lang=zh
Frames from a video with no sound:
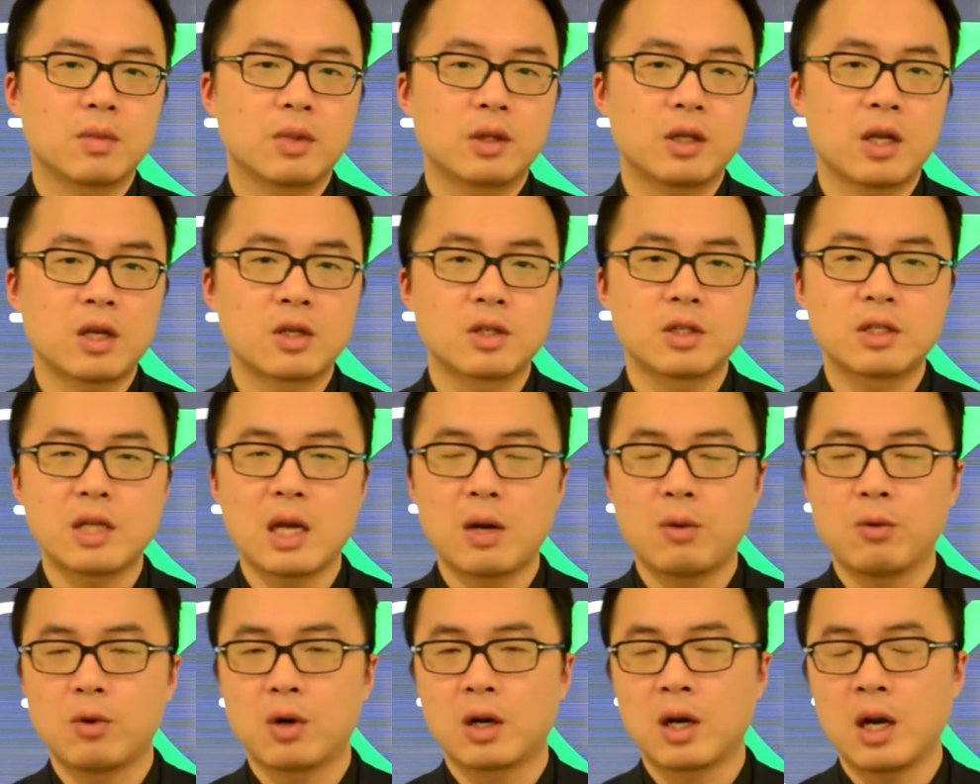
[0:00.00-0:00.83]
但是在
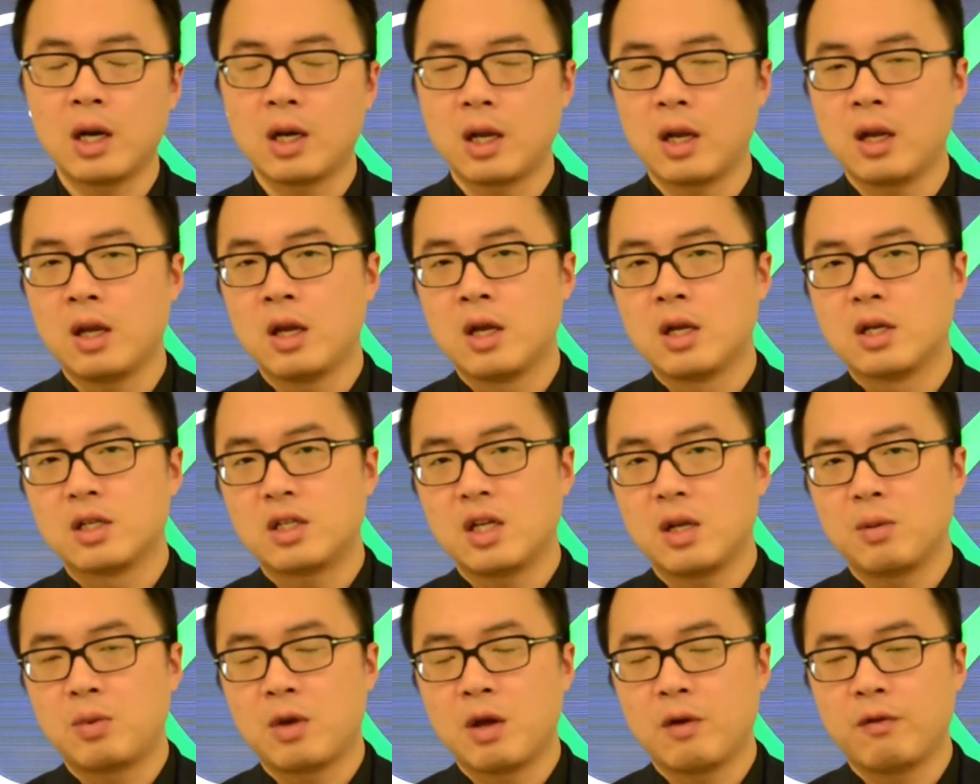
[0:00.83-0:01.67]
我看来，
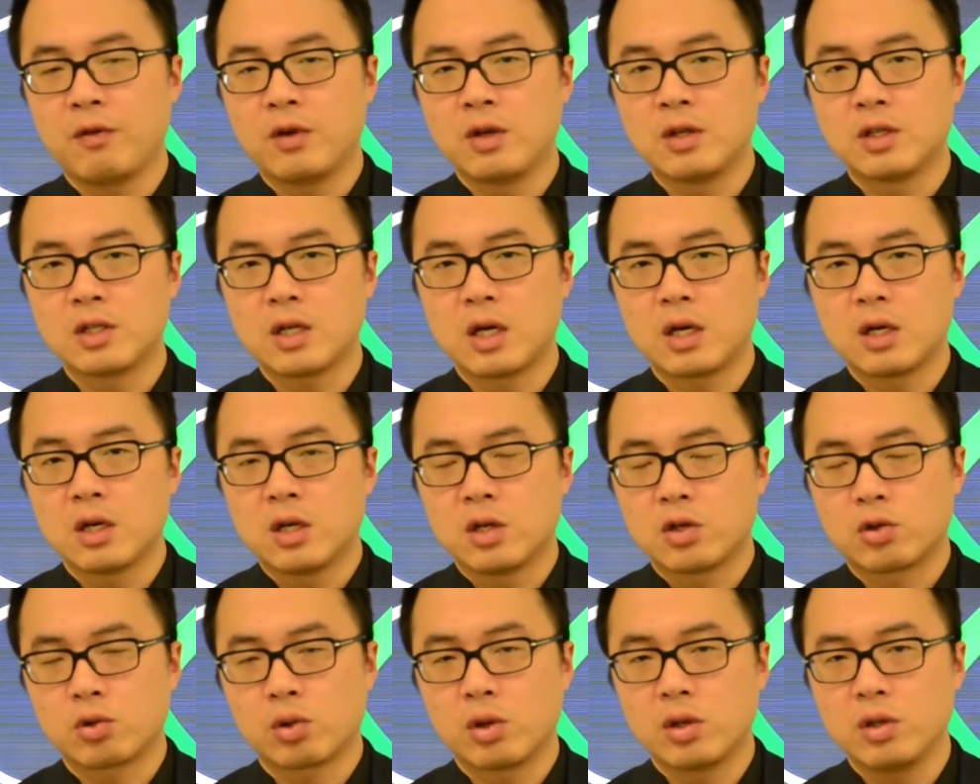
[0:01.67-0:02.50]
这篇文章
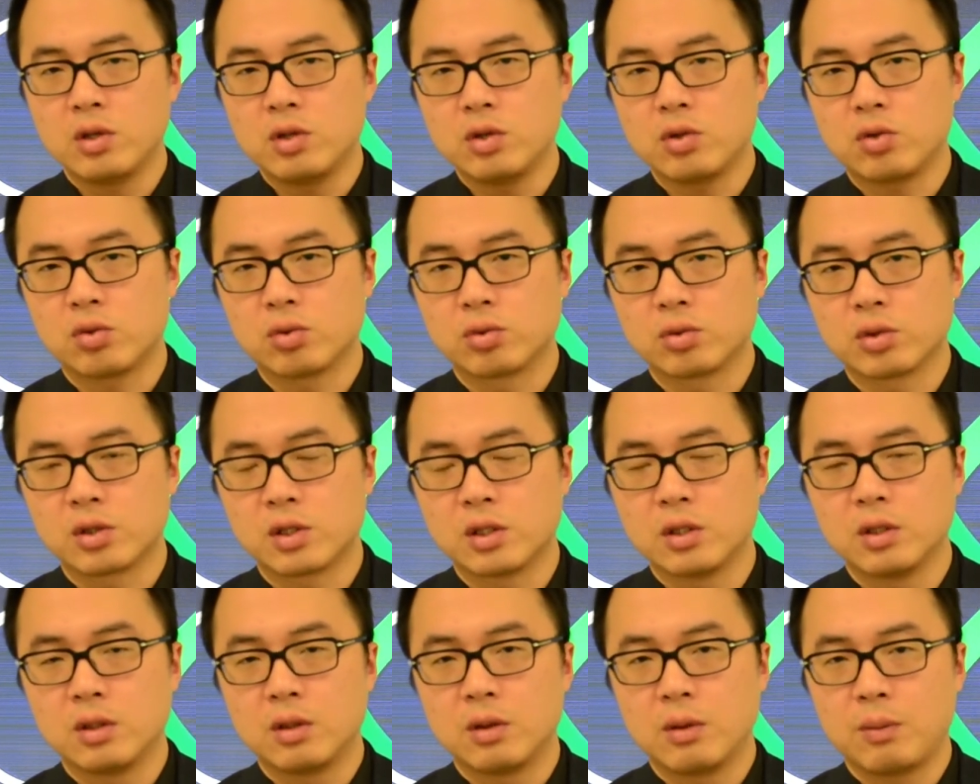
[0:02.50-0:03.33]
纯属
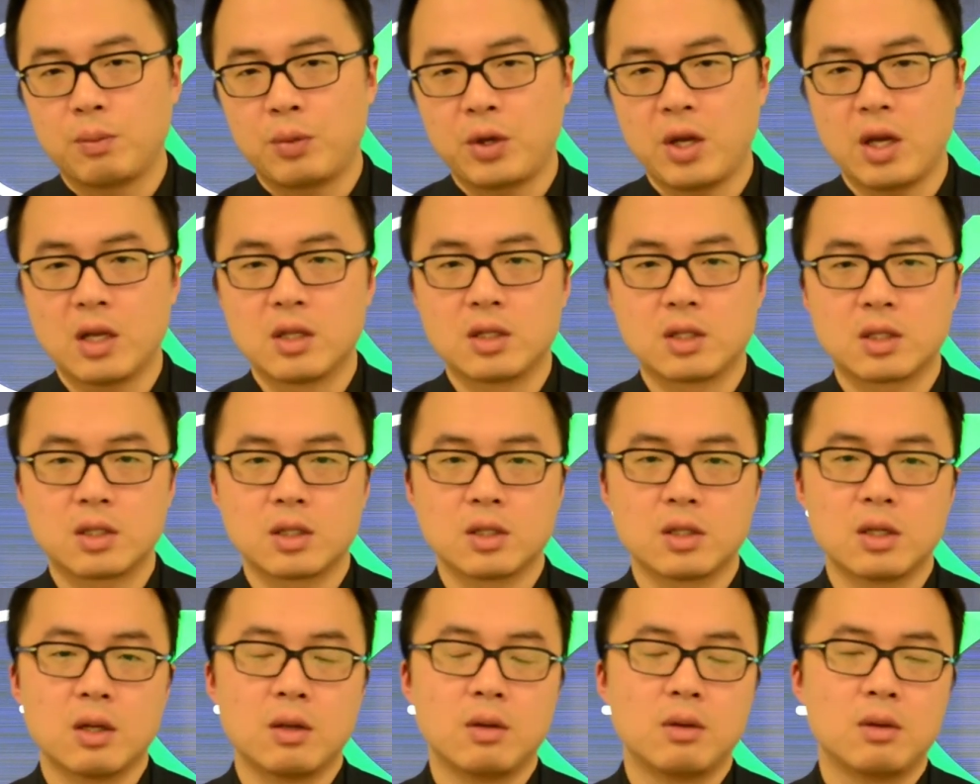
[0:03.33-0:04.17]
是骗
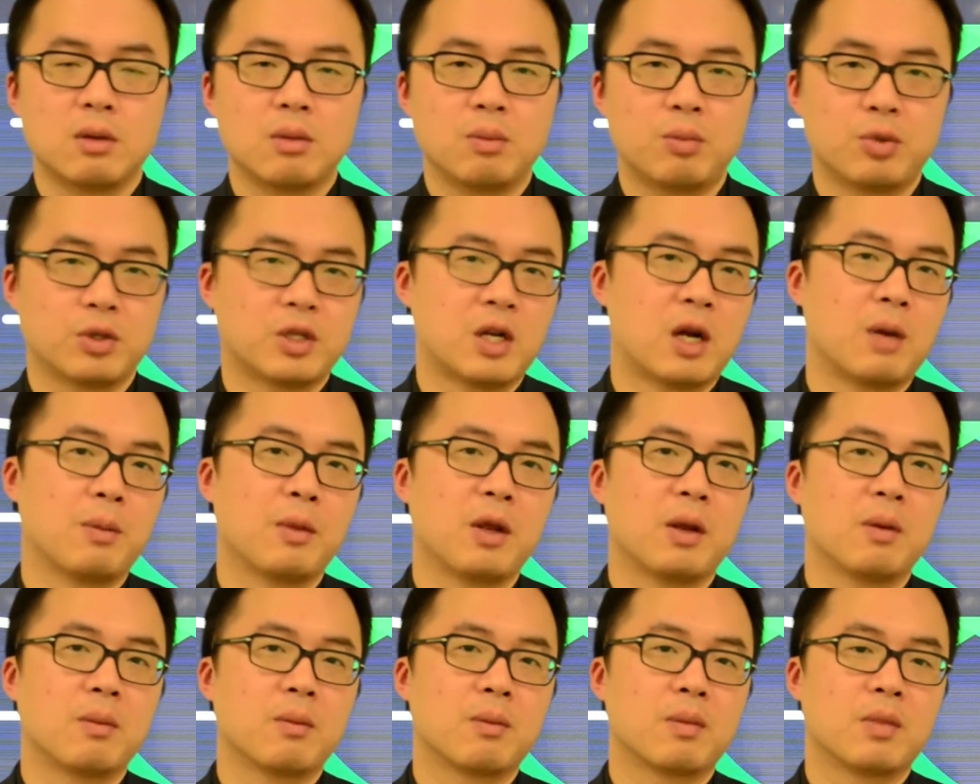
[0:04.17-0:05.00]
死人不偿
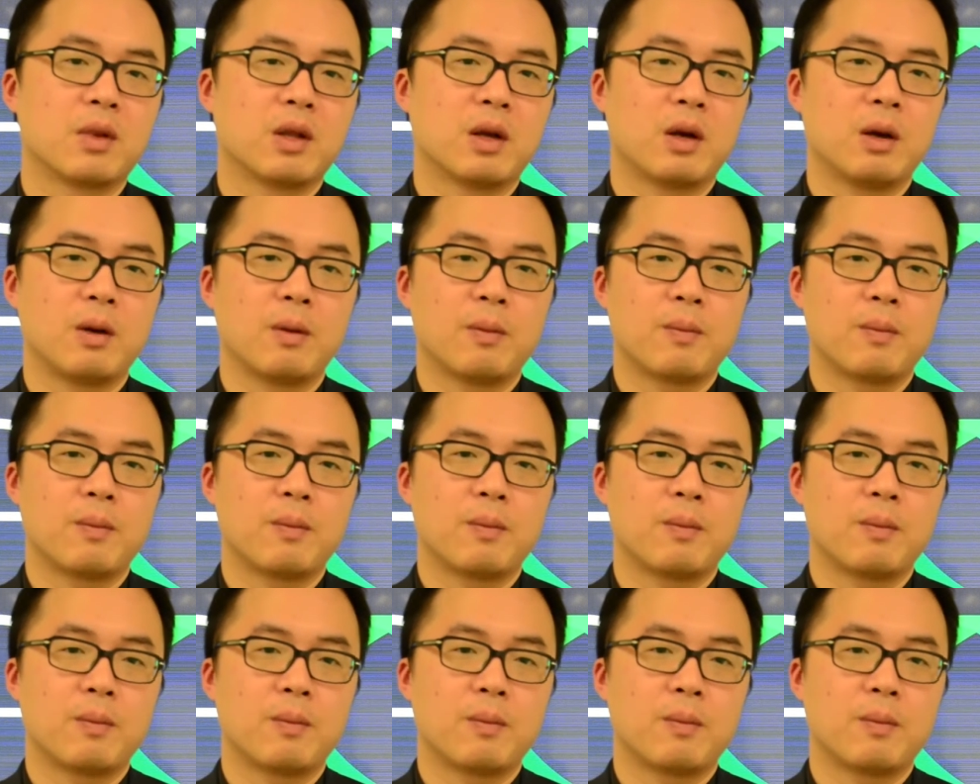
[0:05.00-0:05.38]
命啊。